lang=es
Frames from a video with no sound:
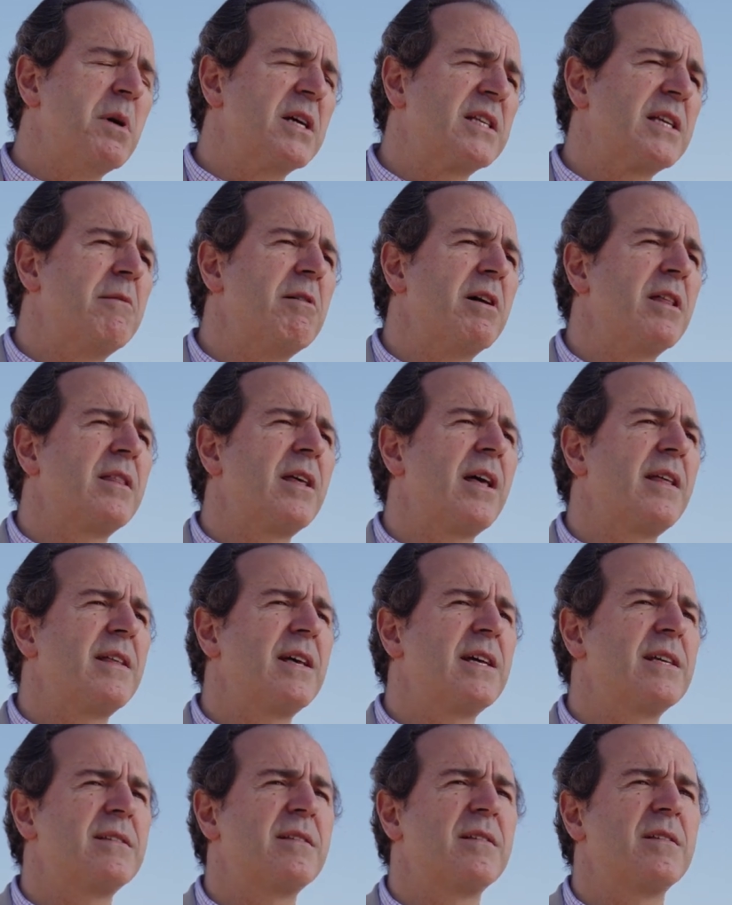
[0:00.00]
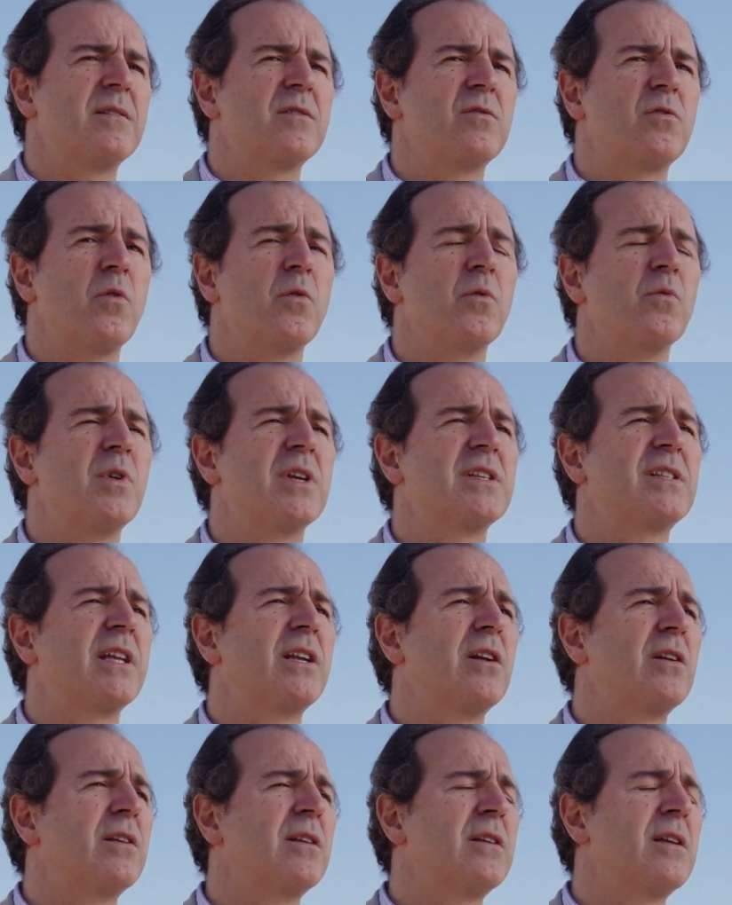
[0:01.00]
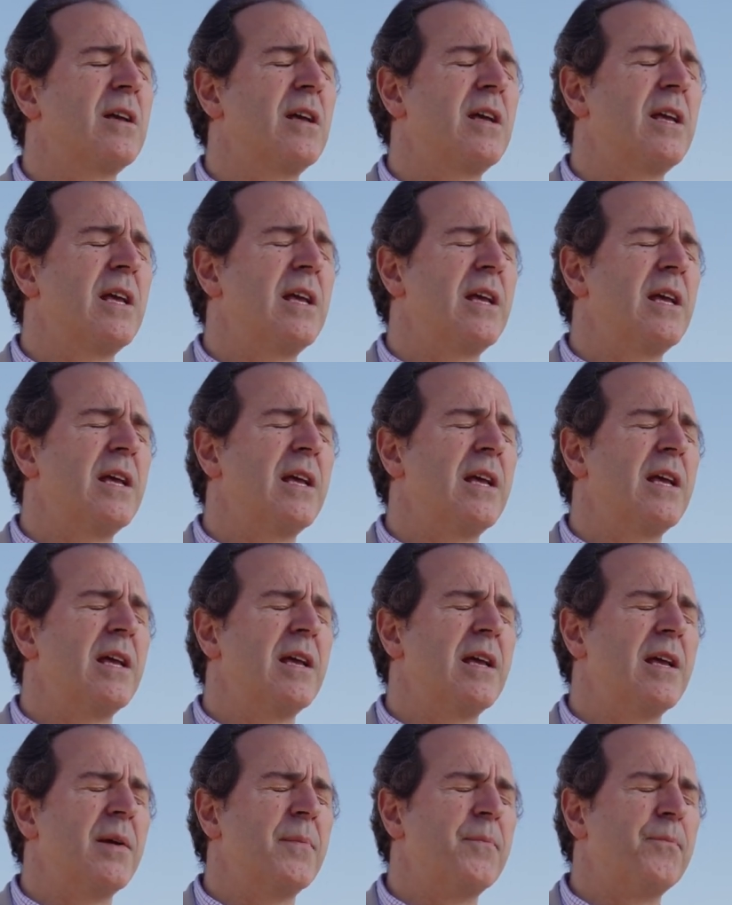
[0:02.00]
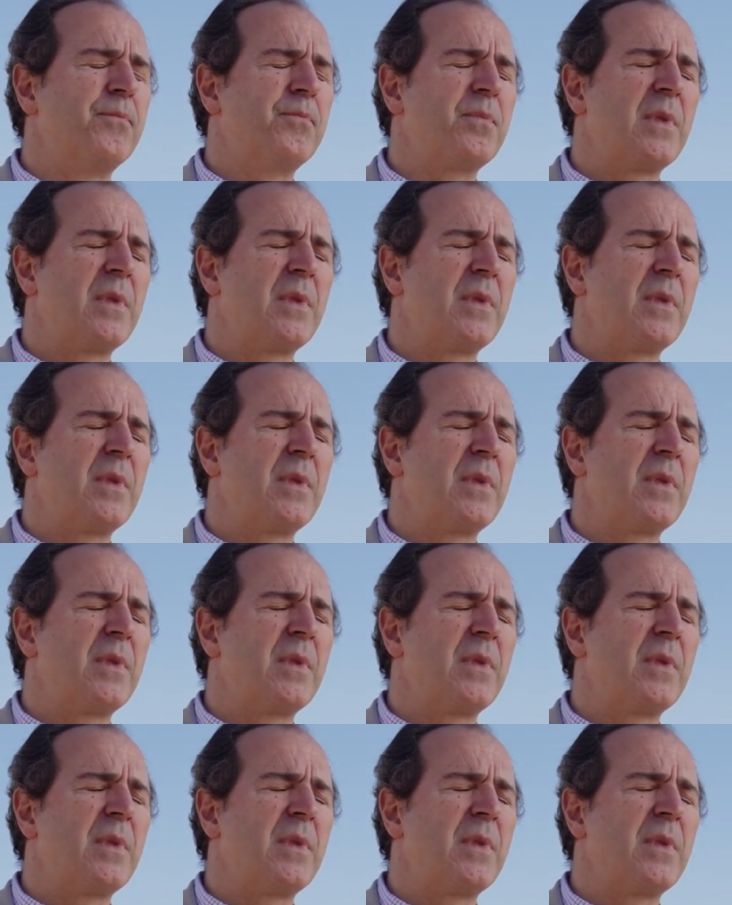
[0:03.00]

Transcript: más avanzadas, son eh,